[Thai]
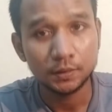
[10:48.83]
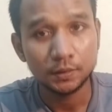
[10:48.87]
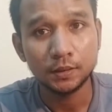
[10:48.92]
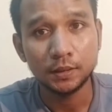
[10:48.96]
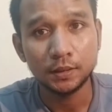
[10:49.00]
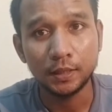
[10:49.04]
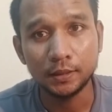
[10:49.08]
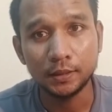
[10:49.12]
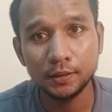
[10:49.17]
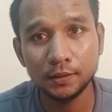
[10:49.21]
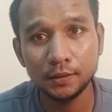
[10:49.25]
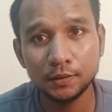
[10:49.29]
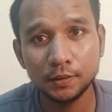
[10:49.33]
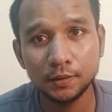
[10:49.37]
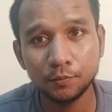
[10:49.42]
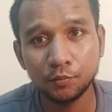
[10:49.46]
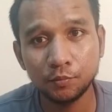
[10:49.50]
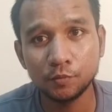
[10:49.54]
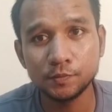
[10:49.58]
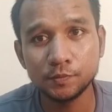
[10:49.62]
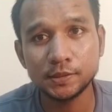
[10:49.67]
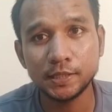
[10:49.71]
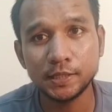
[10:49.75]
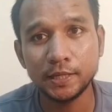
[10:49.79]
อ่นนี่ที่ผ
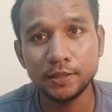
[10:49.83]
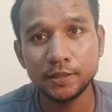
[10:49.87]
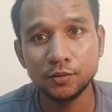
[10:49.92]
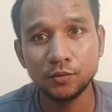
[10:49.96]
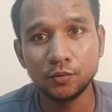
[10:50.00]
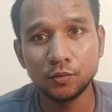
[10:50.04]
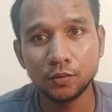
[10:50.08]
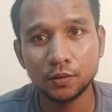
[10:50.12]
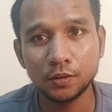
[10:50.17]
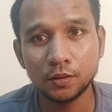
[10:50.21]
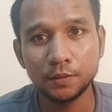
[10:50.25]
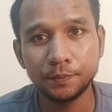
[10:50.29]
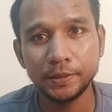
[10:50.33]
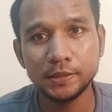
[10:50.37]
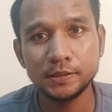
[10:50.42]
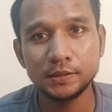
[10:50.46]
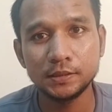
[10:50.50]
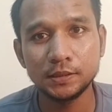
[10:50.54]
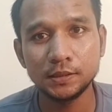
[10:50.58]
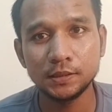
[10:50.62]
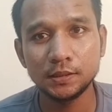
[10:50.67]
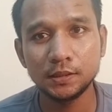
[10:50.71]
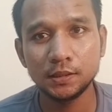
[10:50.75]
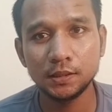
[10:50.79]
มใส่อยู่ก็เป็น
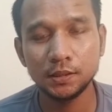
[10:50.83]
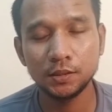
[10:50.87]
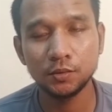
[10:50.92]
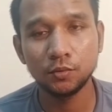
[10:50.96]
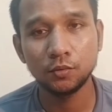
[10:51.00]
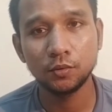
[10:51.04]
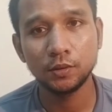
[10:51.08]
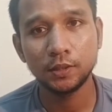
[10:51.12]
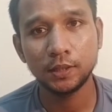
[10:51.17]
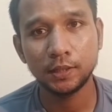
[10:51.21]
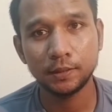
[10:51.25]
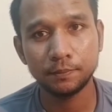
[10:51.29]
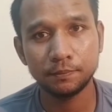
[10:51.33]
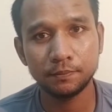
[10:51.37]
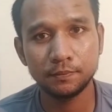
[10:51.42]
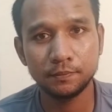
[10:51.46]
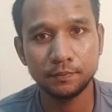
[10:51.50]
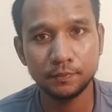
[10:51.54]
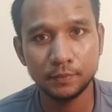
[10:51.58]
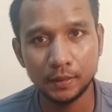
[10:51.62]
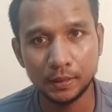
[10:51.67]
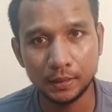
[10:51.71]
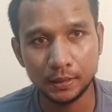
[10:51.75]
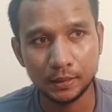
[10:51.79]
GQ นะครับ
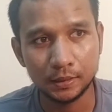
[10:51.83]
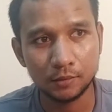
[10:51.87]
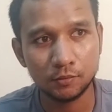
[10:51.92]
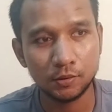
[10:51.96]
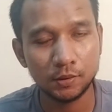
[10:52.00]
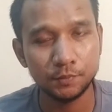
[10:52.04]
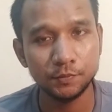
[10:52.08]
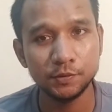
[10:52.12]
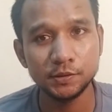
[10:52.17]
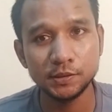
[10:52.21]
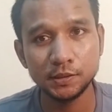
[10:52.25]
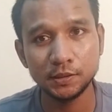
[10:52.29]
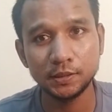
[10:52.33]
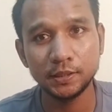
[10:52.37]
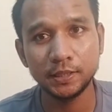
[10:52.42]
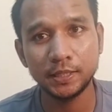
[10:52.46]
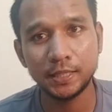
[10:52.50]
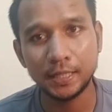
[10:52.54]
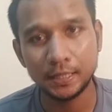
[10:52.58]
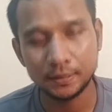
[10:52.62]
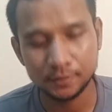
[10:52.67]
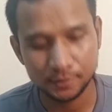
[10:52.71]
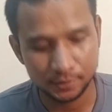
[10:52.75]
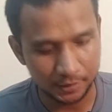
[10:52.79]
ความรู้สึกใน
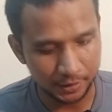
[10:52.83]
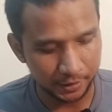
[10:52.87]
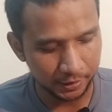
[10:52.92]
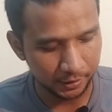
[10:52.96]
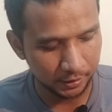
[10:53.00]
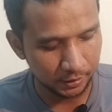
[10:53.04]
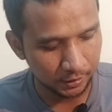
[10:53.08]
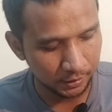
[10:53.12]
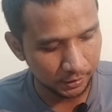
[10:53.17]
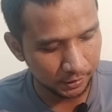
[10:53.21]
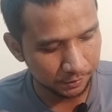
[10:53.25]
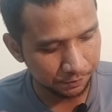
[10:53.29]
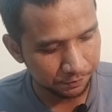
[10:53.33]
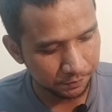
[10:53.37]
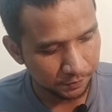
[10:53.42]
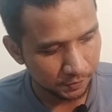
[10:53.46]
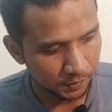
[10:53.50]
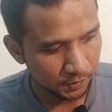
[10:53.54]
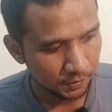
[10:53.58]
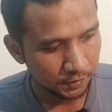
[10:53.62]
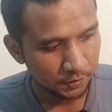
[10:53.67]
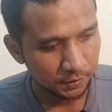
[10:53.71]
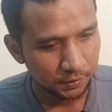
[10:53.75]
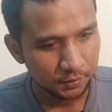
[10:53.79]
การใส่นะครับ
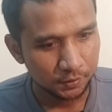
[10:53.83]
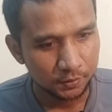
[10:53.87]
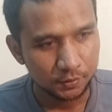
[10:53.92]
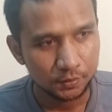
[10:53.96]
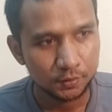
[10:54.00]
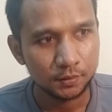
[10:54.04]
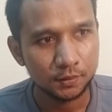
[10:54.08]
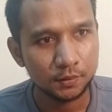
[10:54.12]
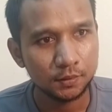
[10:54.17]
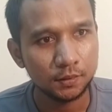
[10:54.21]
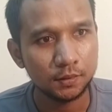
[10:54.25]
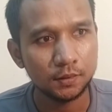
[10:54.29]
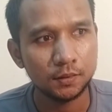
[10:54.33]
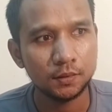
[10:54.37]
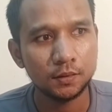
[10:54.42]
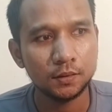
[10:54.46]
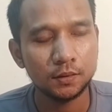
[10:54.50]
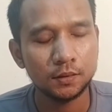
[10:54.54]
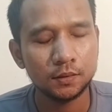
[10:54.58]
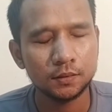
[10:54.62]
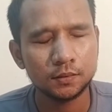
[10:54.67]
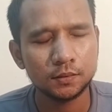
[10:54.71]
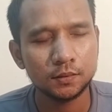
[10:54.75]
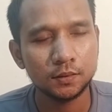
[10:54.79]

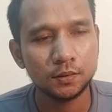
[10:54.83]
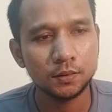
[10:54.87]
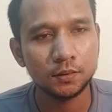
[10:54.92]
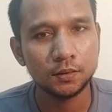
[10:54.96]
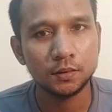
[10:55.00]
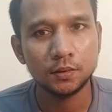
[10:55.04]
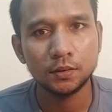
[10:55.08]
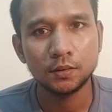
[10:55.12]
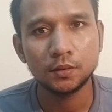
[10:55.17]
ก็